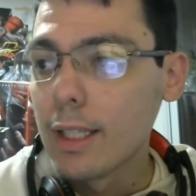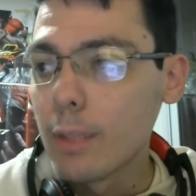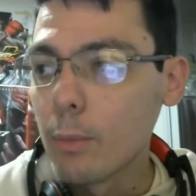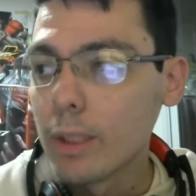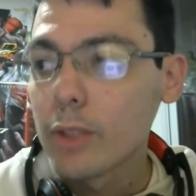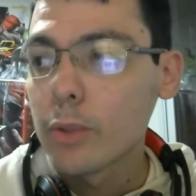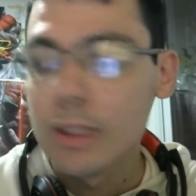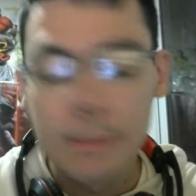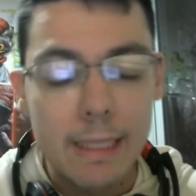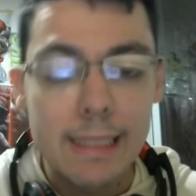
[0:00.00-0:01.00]
Uma das
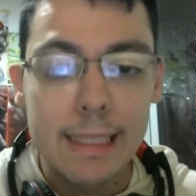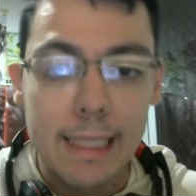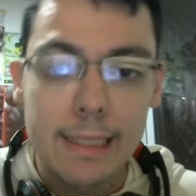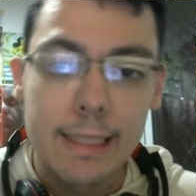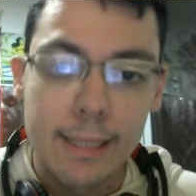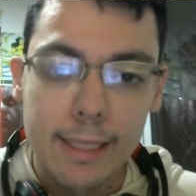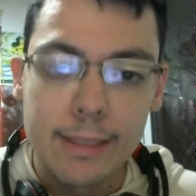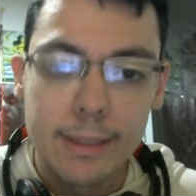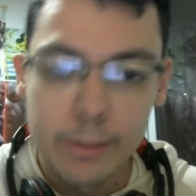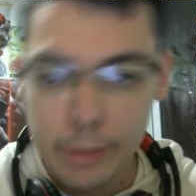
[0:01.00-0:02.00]
coisas mais legais que tem
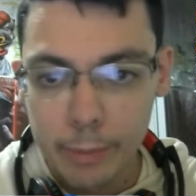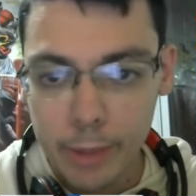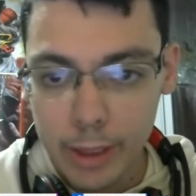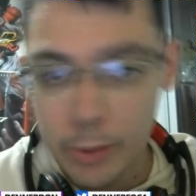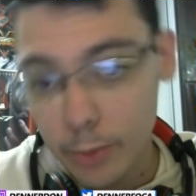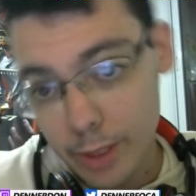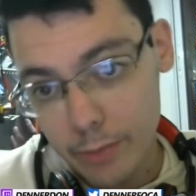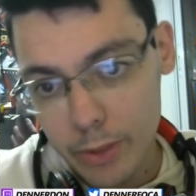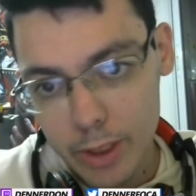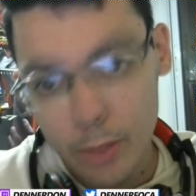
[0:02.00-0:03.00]
de ir no campeonato é
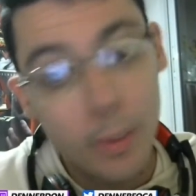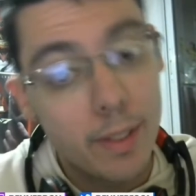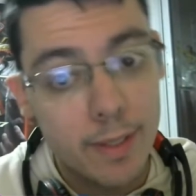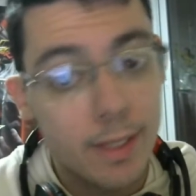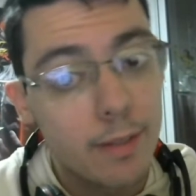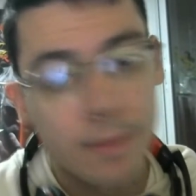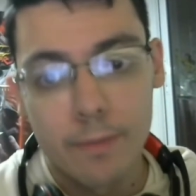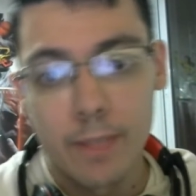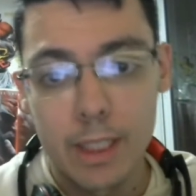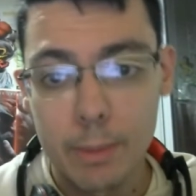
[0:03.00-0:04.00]
você conhecer várias